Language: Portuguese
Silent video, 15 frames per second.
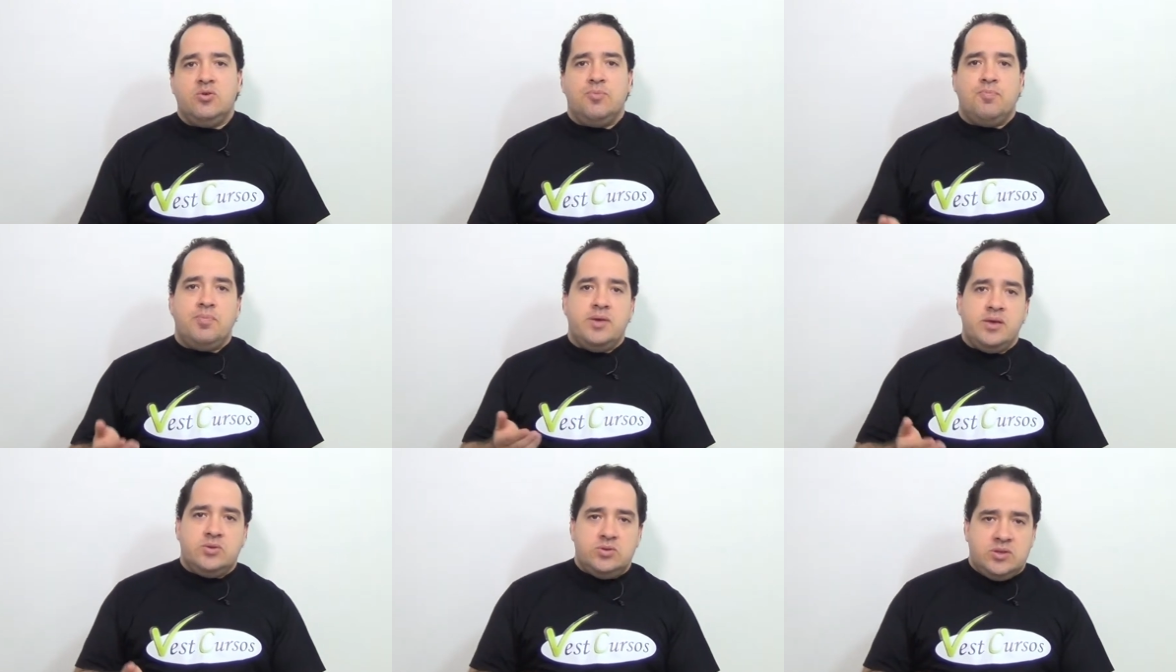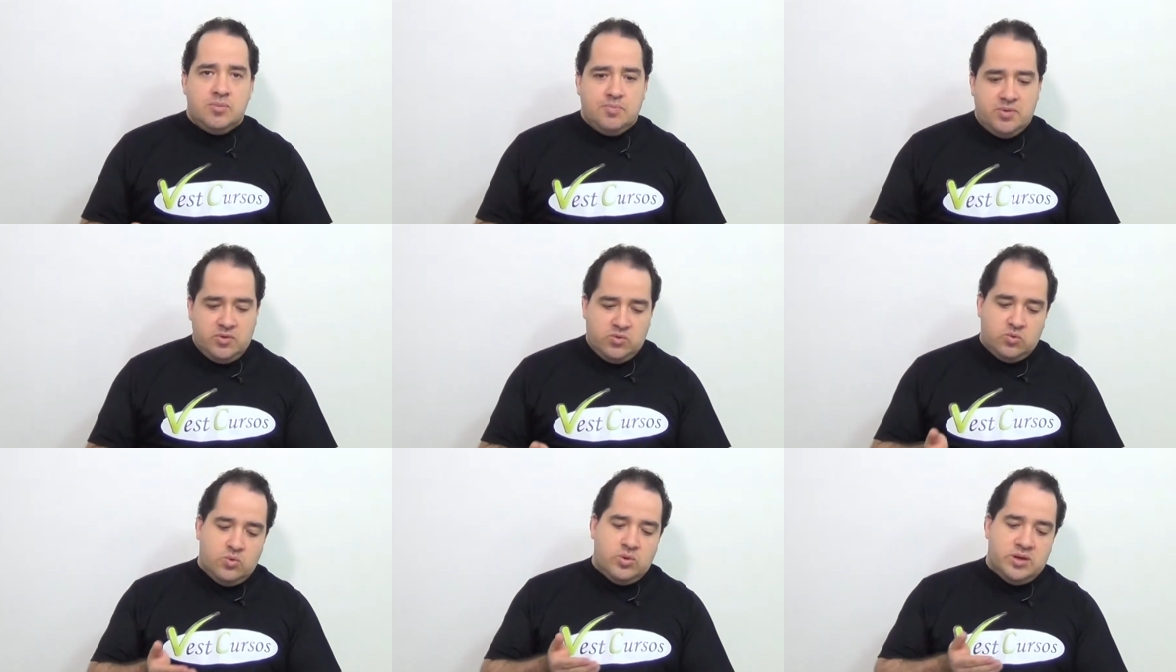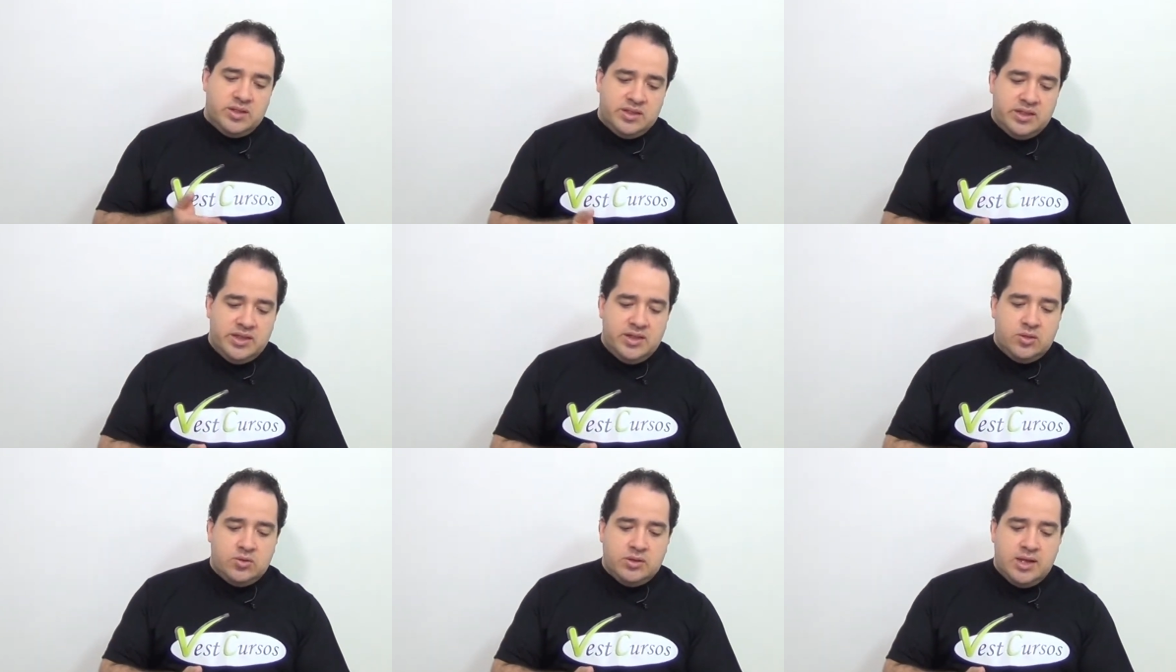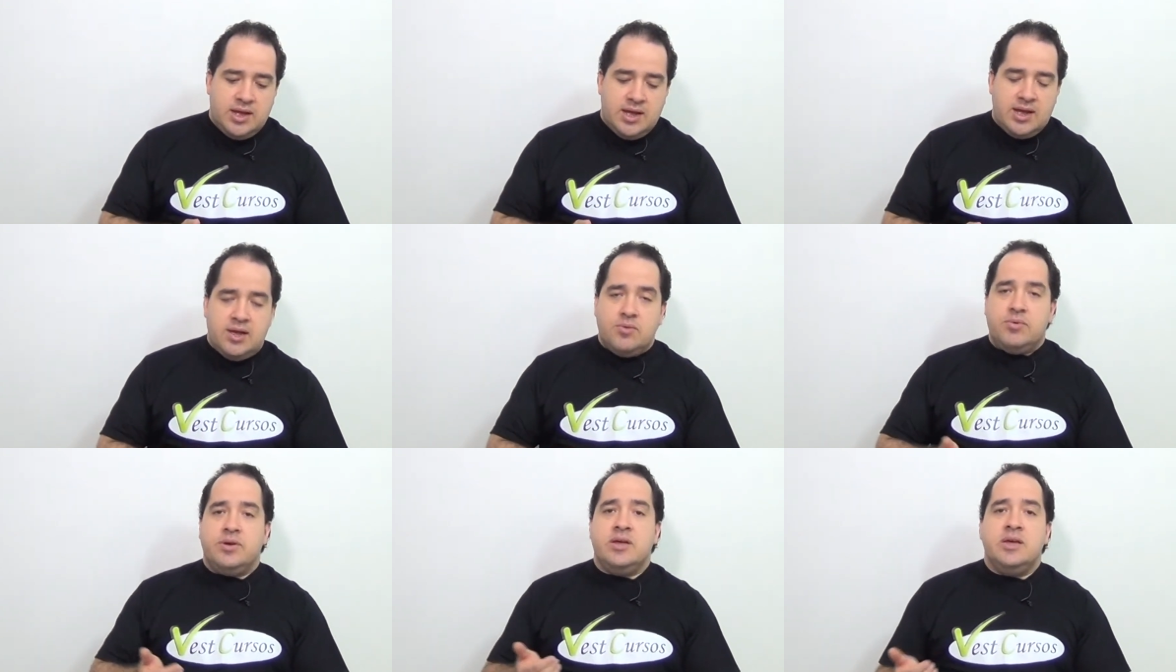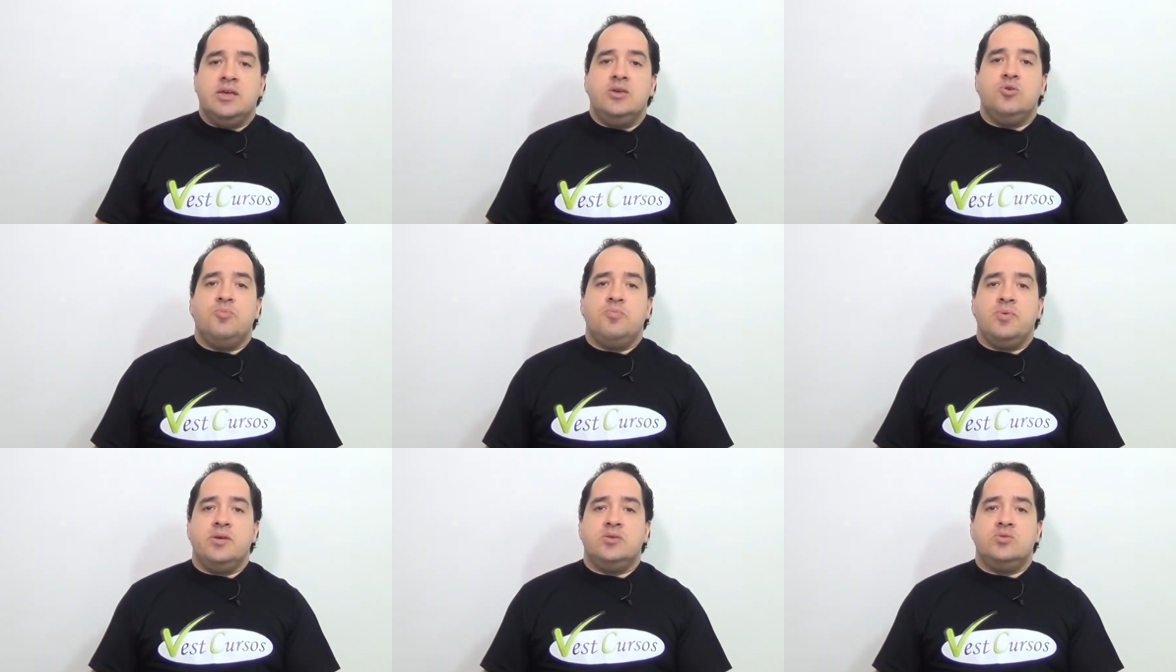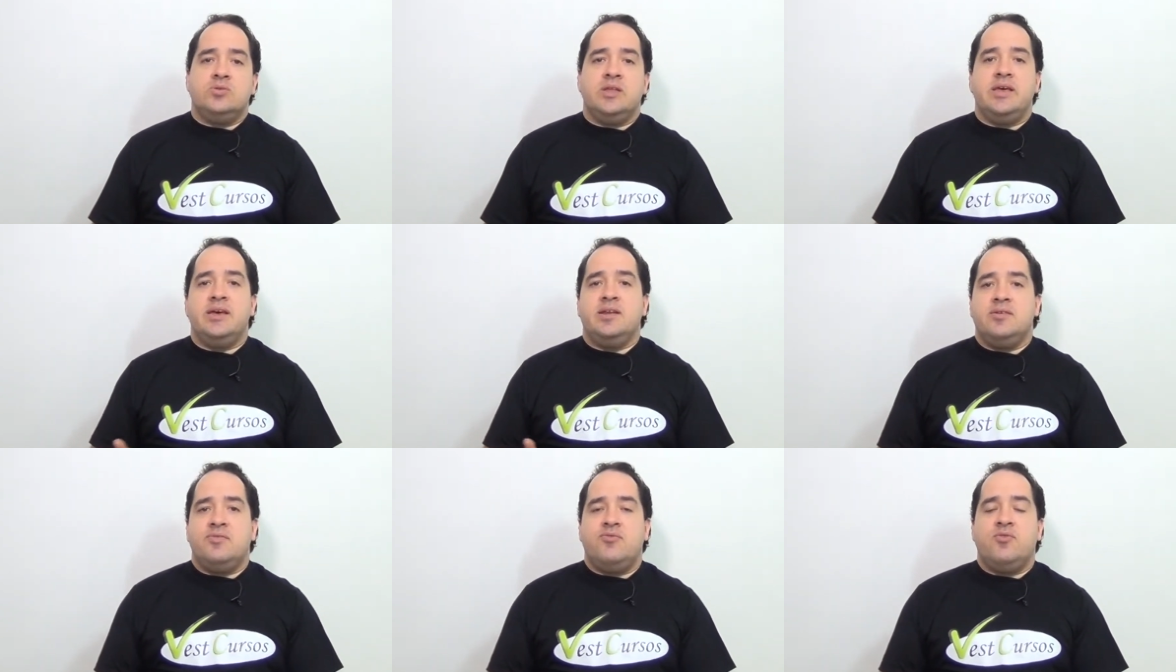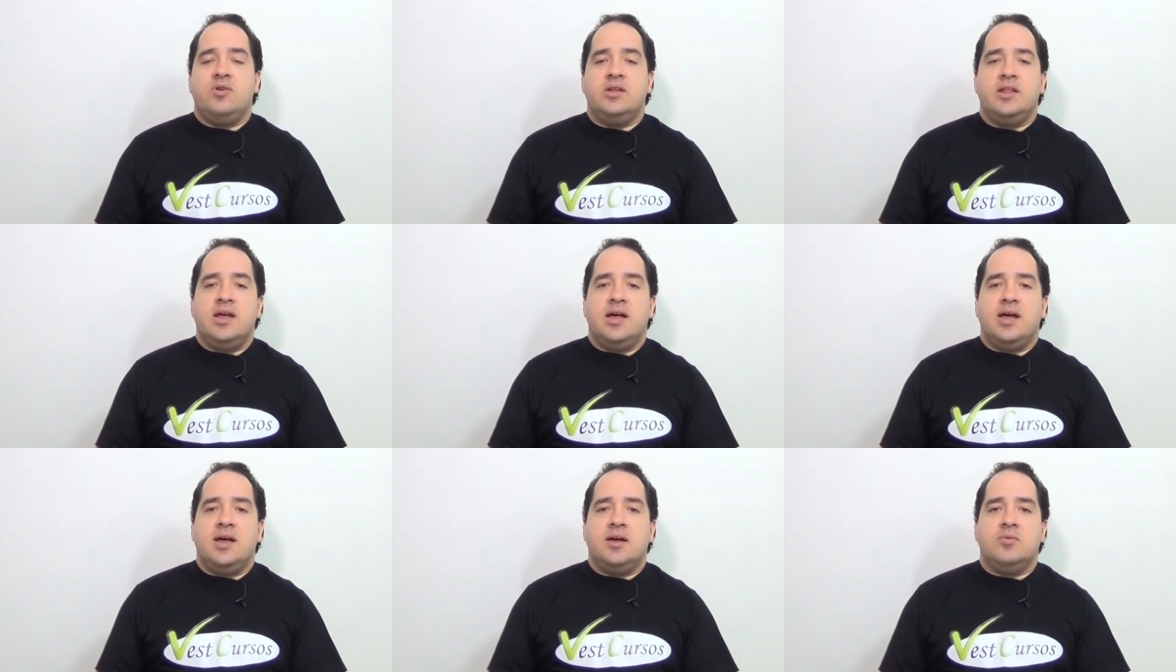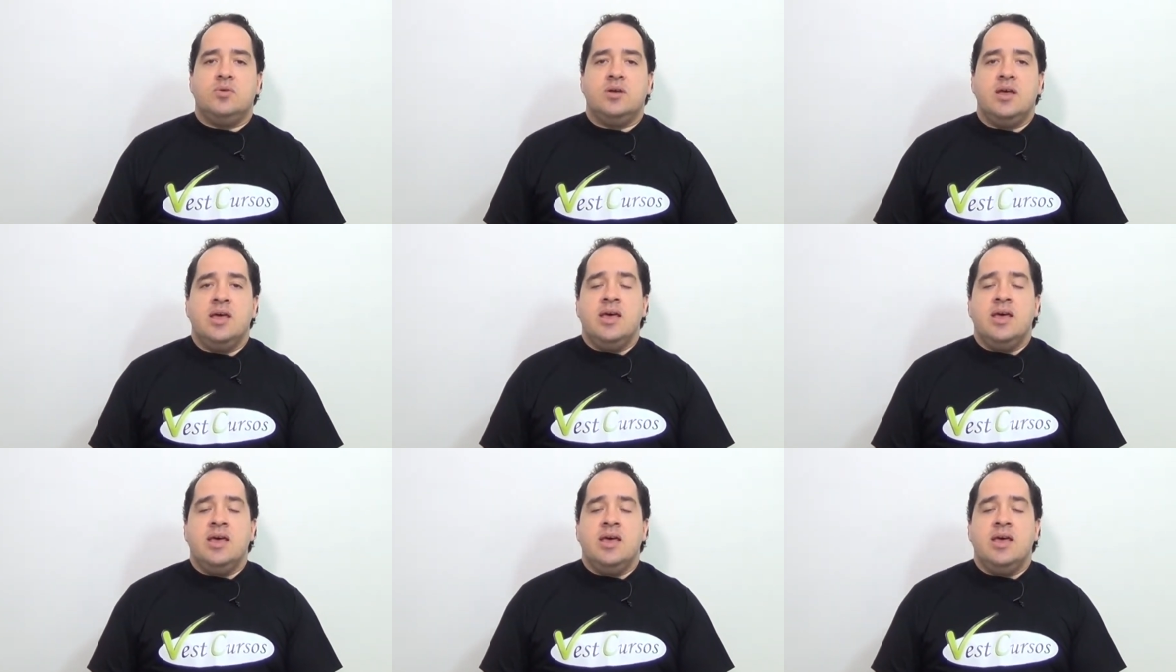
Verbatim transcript: o peso da pessoa dentro da água e o peso dela fora da água.